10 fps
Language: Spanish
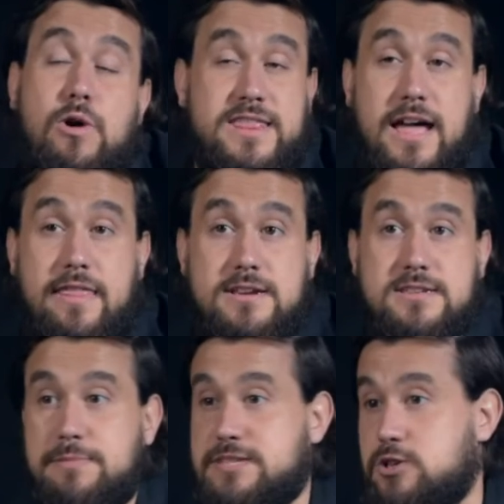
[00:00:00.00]

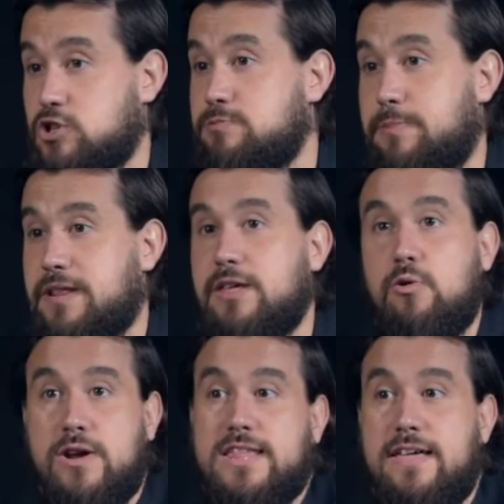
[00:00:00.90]
coartadas, a mí estas cosas me parecen
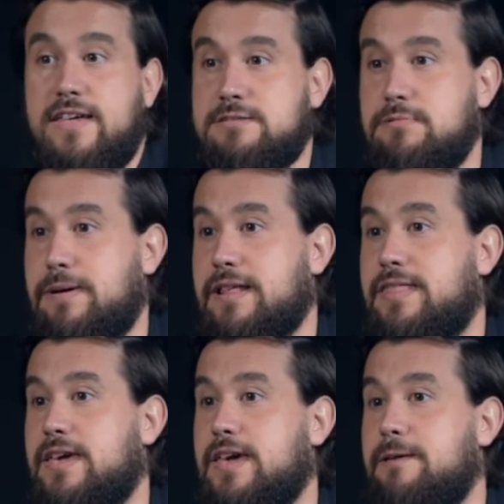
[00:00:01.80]
coartadas, me
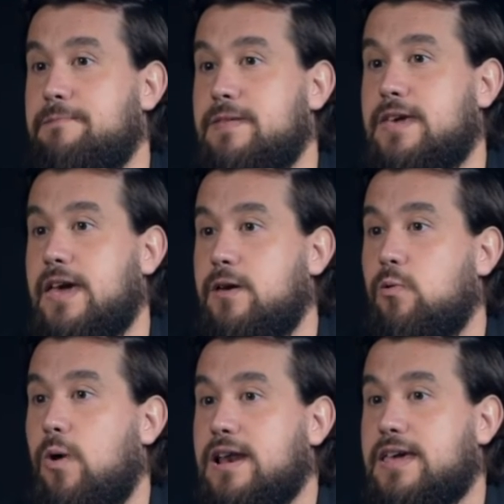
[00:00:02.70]
parece que,
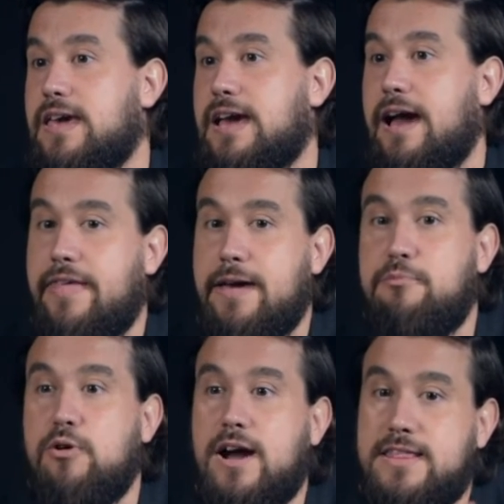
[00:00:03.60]
igual que cada
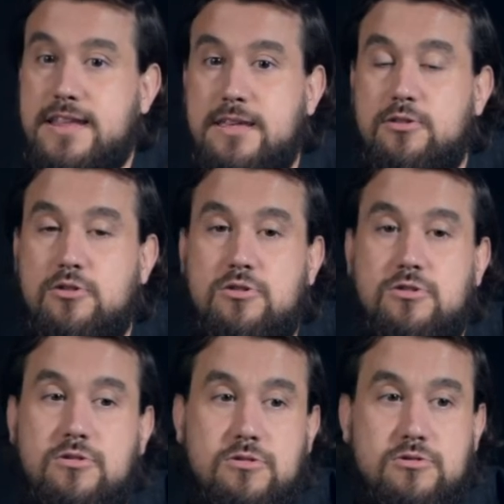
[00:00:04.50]
época ha
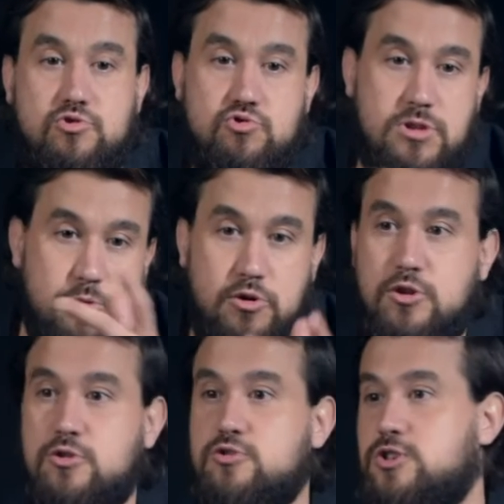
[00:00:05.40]
tenido sus
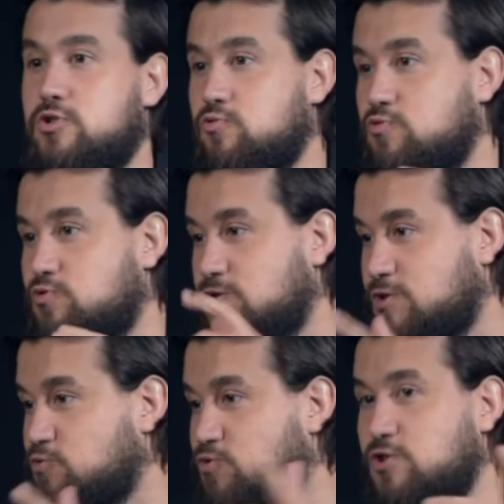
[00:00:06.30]
demonios y sus,
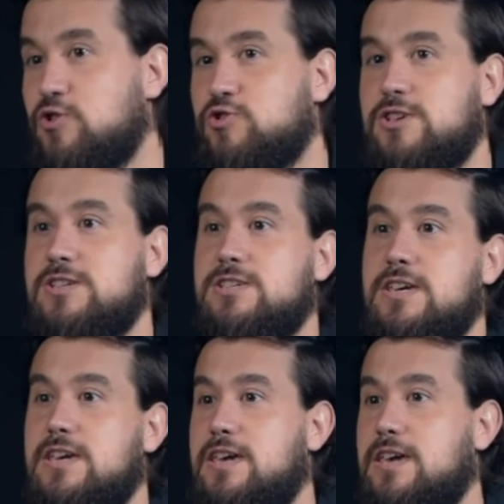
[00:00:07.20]
sus dioses,
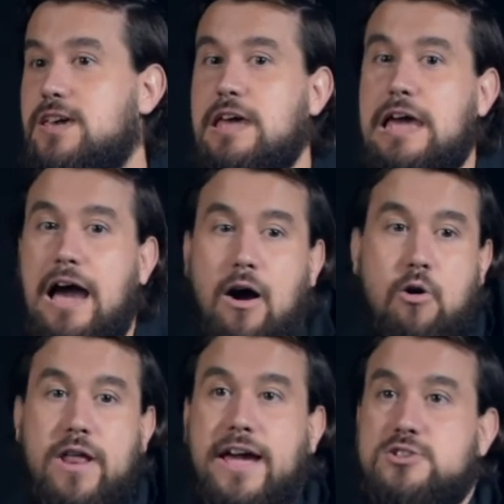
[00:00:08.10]
eh,
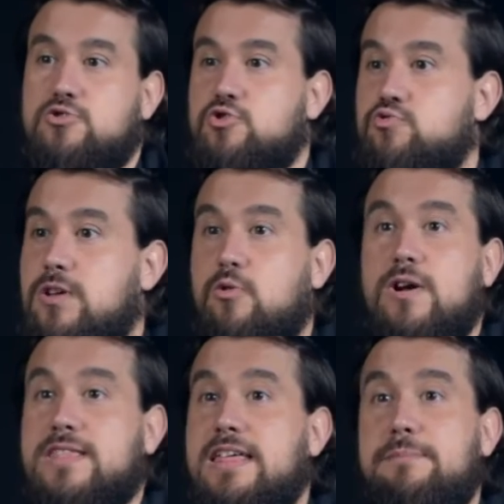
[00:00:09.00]
ahora esto es una
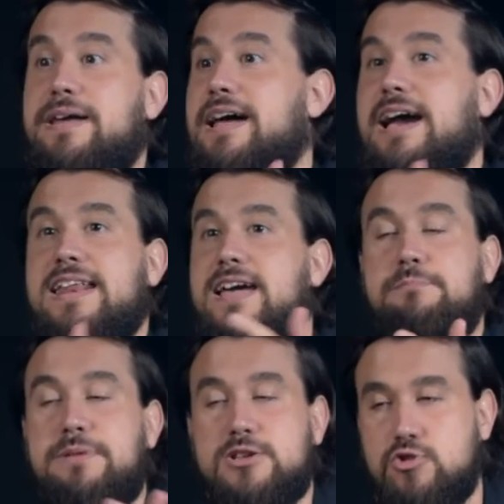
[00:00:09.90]
coartada para
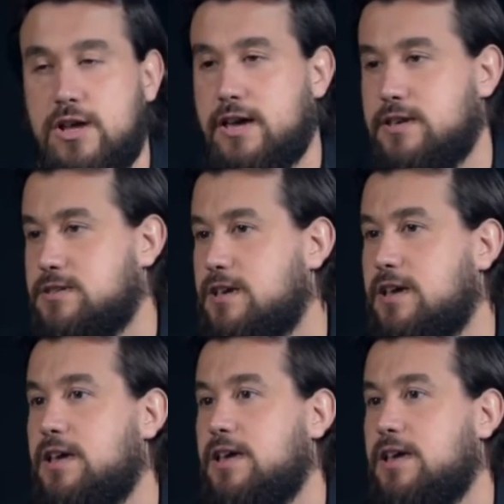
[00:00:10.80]
generar personajes.